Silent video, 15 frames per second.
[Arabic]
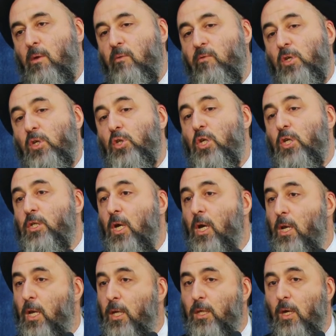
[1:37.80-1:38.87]
في
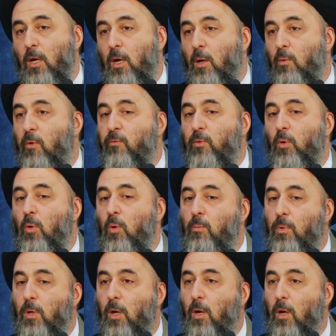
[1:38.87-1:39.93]
جزالتها وفي
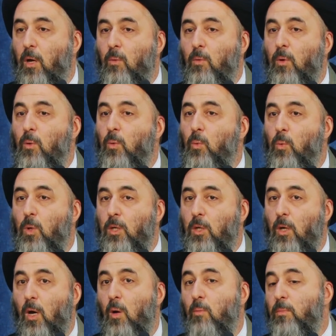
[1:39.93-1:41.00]
عمقها
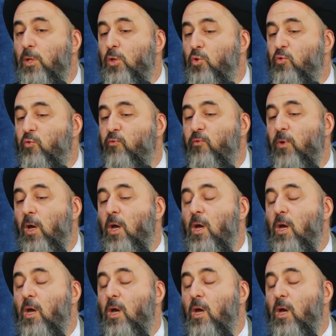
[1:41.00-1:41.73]
وقوتها ما تشوف